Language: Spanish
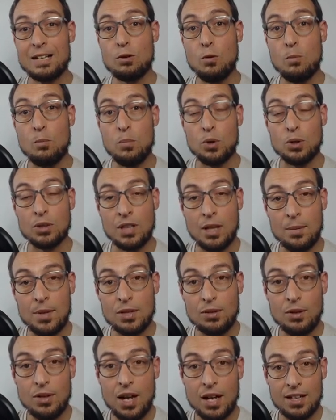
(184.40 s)

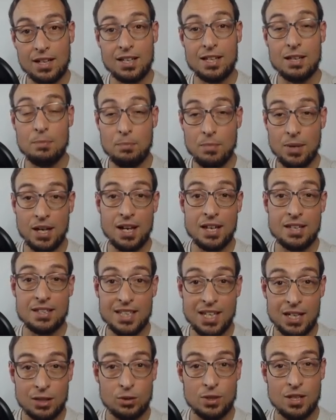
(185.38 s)
comportamiento de las redes para
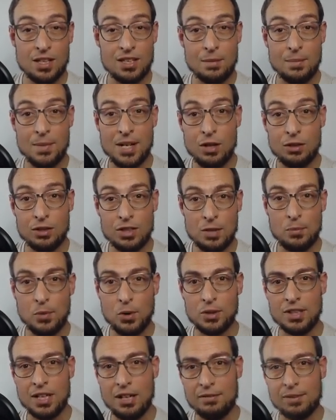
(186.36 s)
cierto y determinado tipo
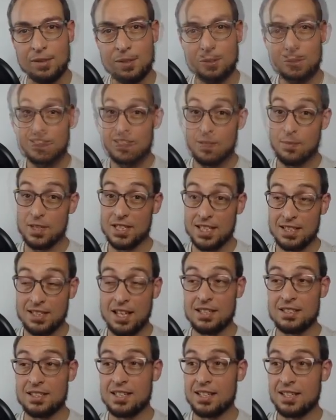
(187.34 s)
de tráfico. Además está
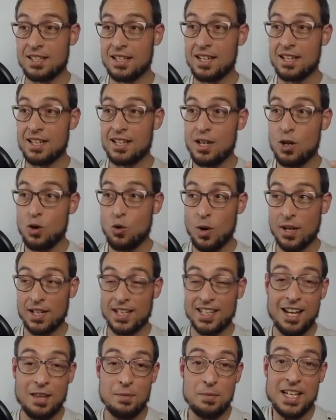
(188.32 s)
decir que
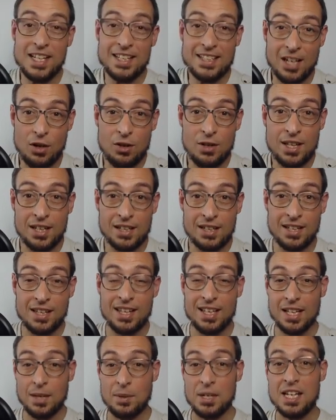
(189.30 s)
cualquier administrador de
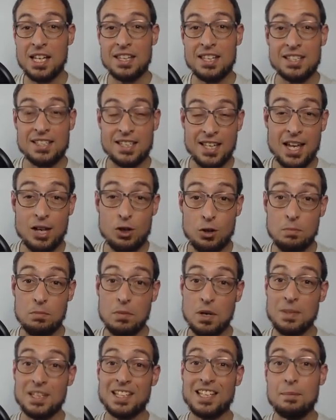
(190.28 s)
redes que vaya a diseñar o
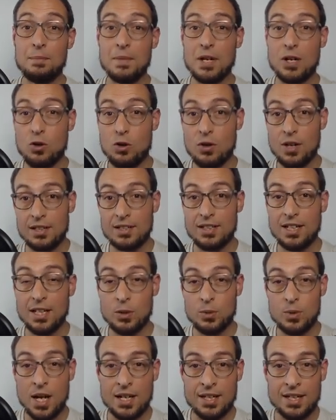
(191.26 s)
implementar mejoras en
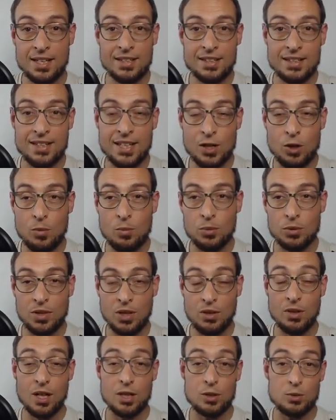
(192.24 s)
una red de
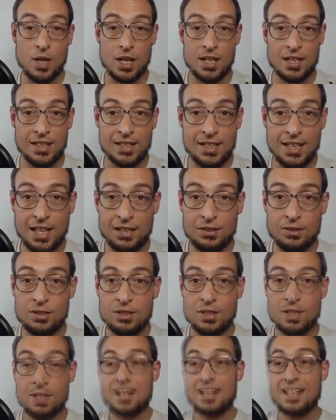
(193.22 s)
computadoras, una red de
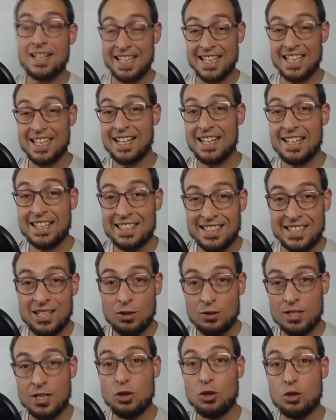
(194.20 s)
datos, requiere sí
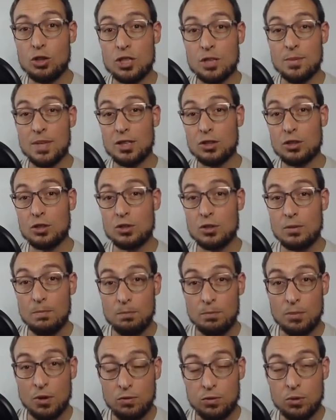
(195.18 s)
o sí conocimientos
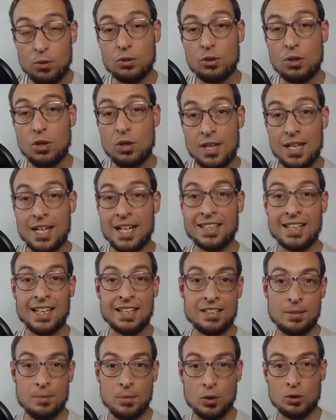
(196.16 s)
profundos del
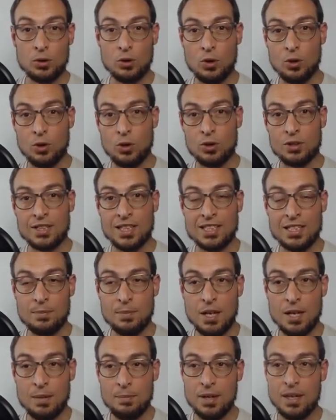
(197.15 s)
stack de protocolos
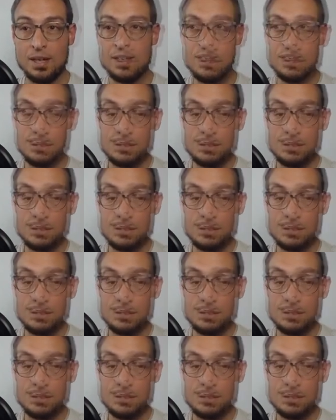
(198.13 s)
TCP/IP